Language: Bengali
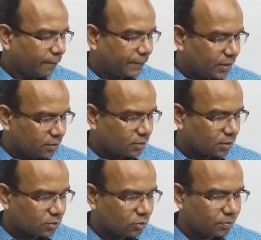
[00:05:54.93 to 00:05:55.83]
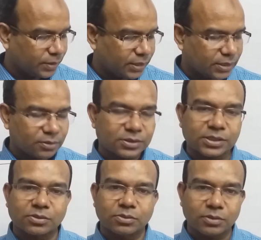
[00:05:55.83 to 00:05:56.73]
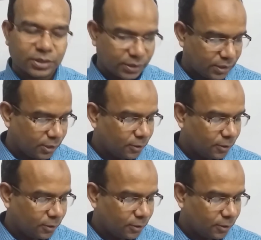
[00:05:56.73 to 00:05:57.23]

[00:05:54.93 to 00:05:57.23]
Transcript: ভিন্ন রকম এদের হচ্ছে কোনোটির